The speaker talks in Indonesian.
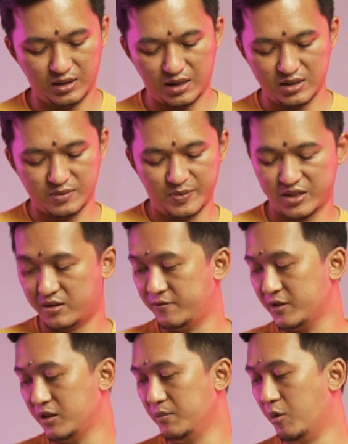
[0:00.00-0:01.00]
nggak
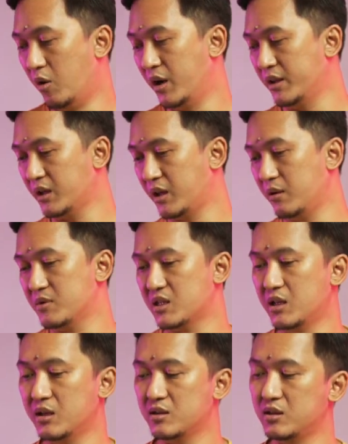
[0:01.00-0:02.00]
spesifik di bawahnya kayak
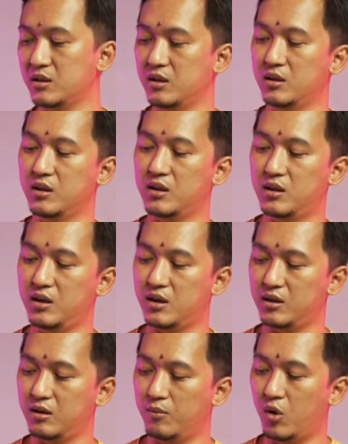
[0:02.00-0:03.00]
misalnya si ini key
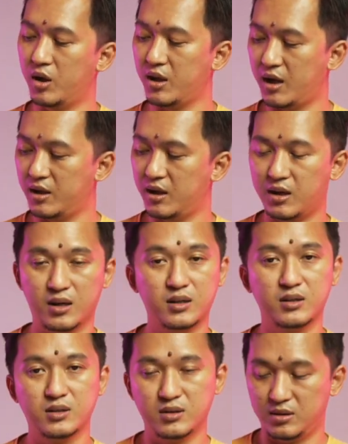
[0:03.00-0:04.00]
kan di bawahnya ada
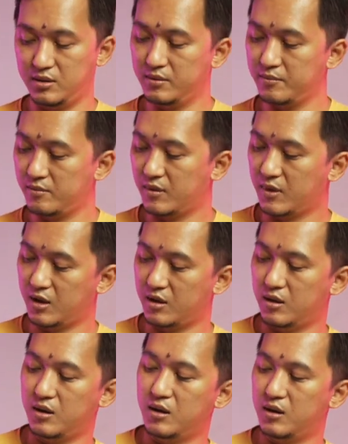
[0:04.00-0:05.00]

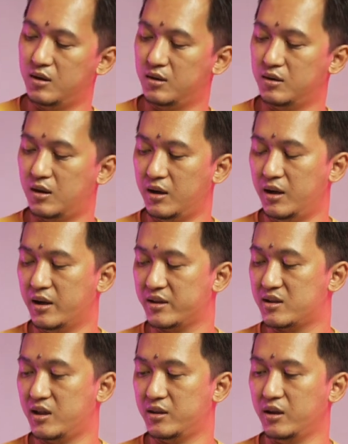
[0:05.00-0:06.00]
uh, ada
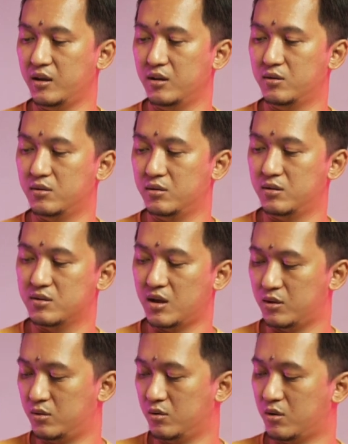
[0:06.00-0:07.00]
resleting gitu
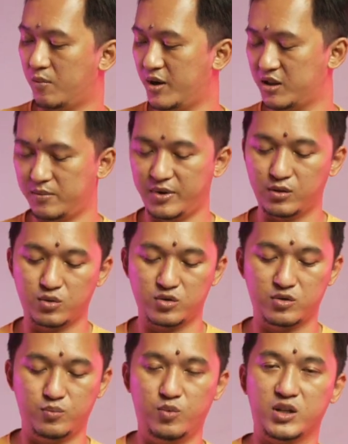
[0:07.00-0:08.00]
satu kompartemen
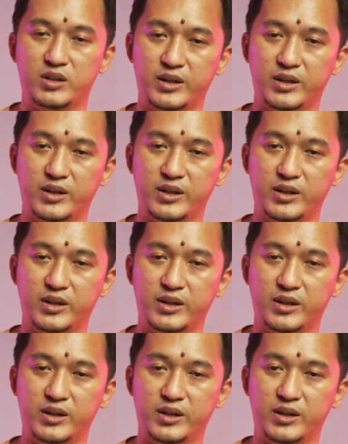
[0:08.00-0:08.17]
khusus buat